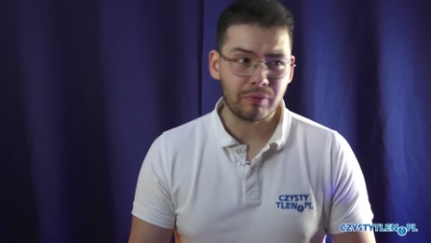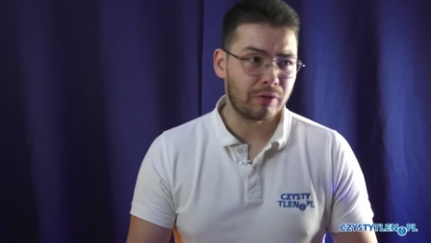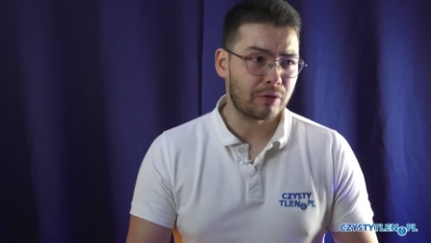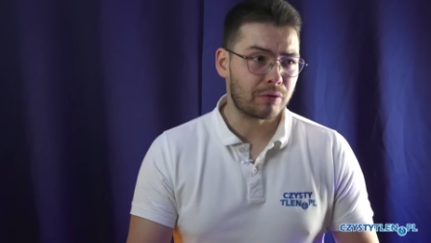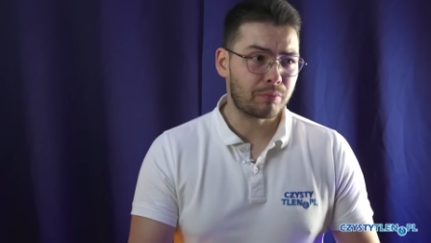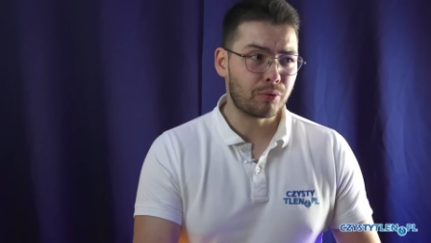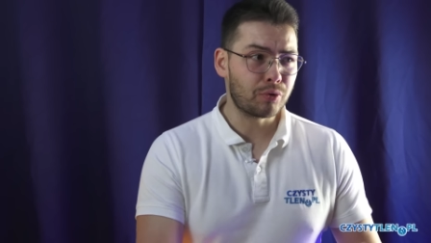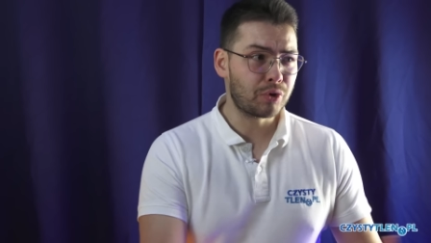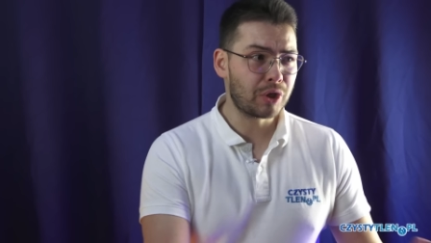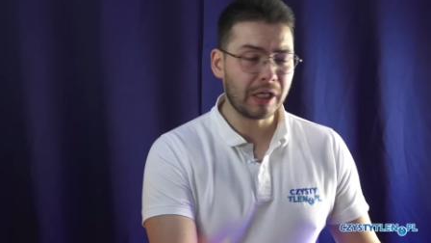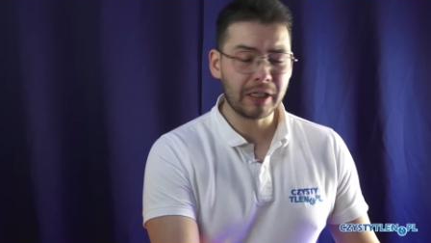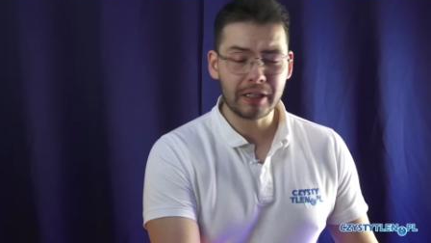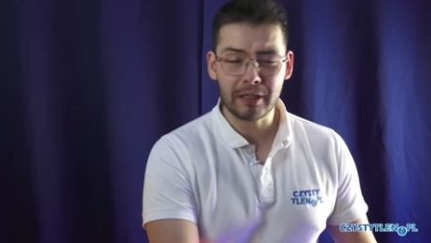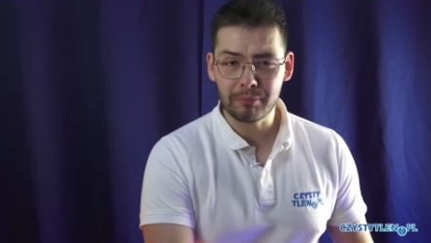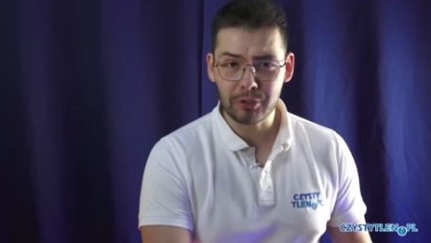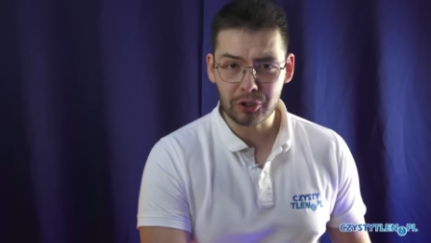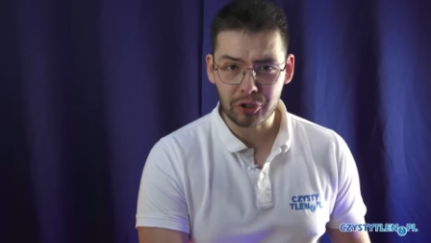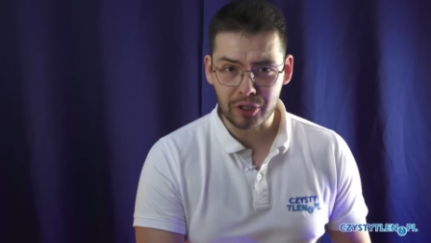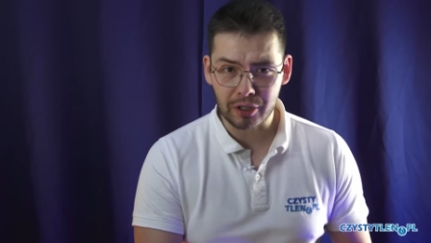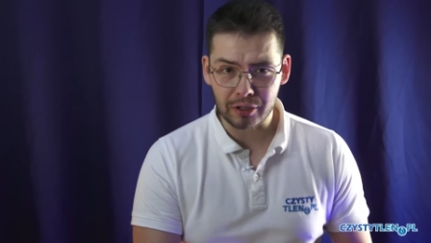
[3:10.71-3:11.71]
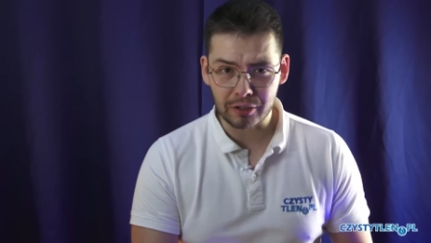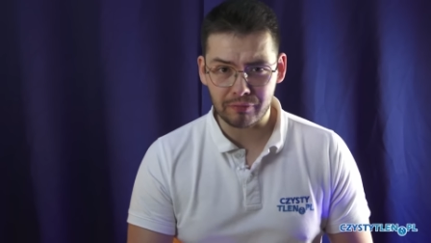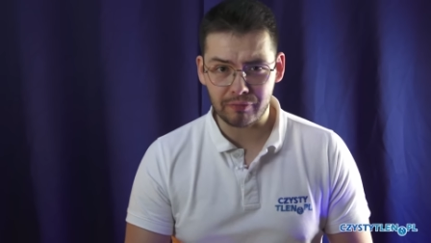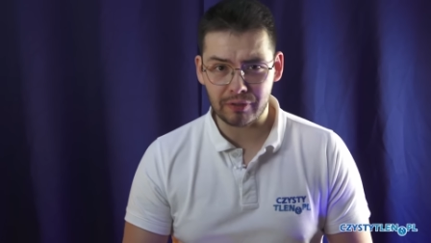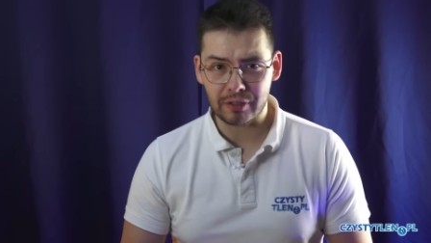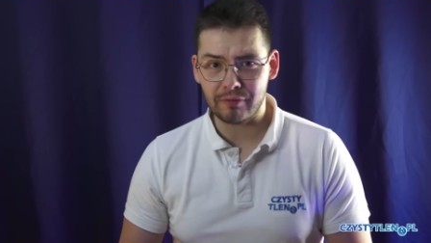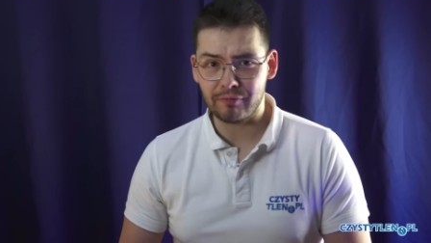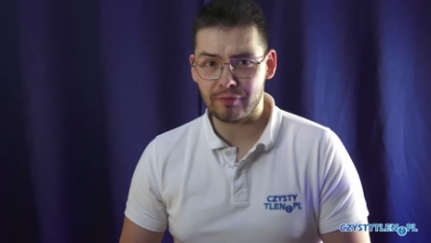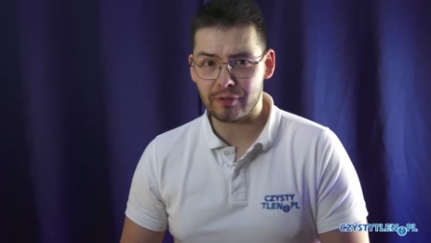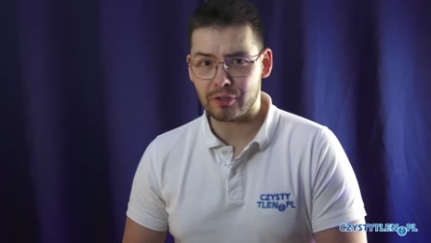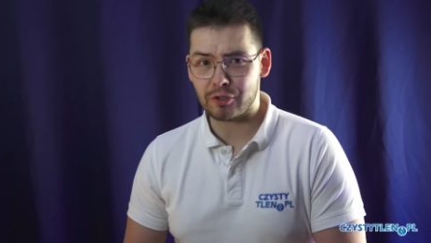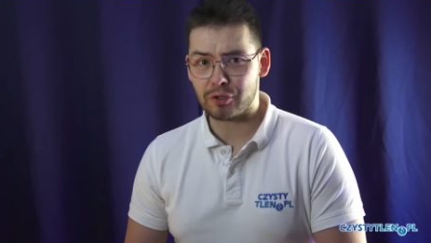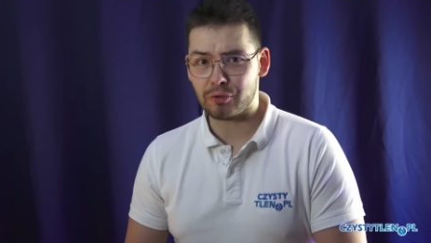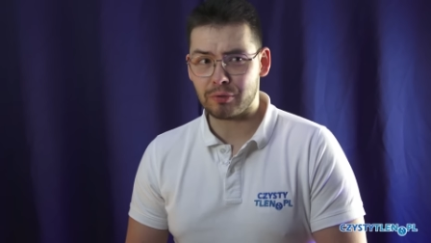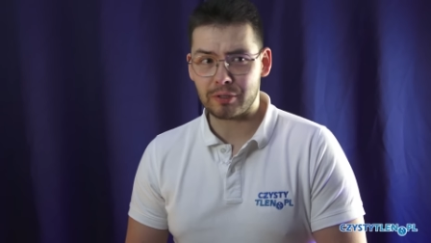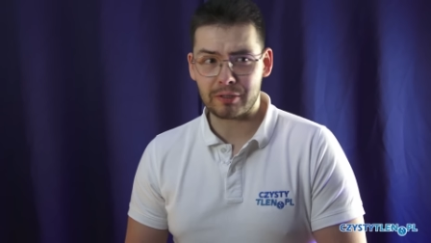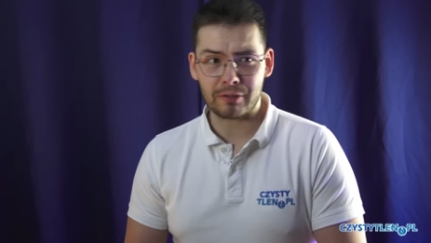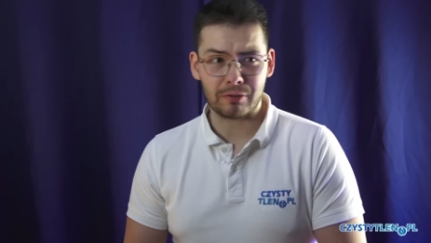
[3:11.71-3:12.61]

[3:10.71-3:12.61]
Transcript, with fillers: Nie, spółdzielnia mieszkaniowa nie wyraziła